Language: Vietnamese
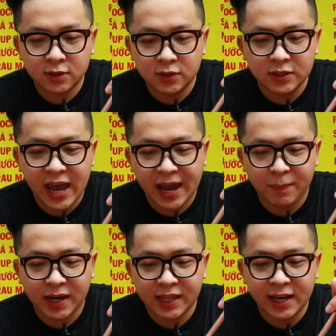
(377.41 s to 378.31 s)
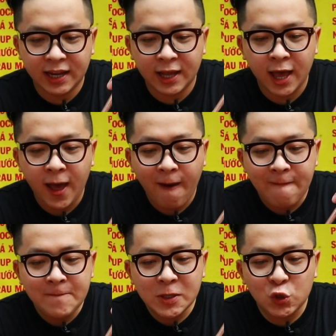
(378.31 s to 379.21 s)
chưa ăn mà đã thấy là
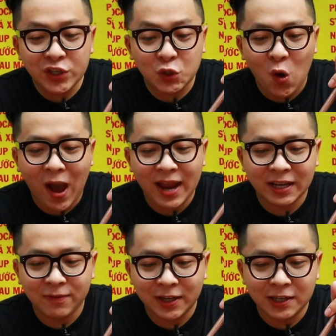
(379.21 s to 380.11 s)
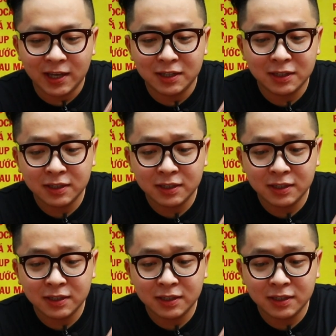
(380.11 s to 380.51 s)
suýt xoa rồi các bạn nha.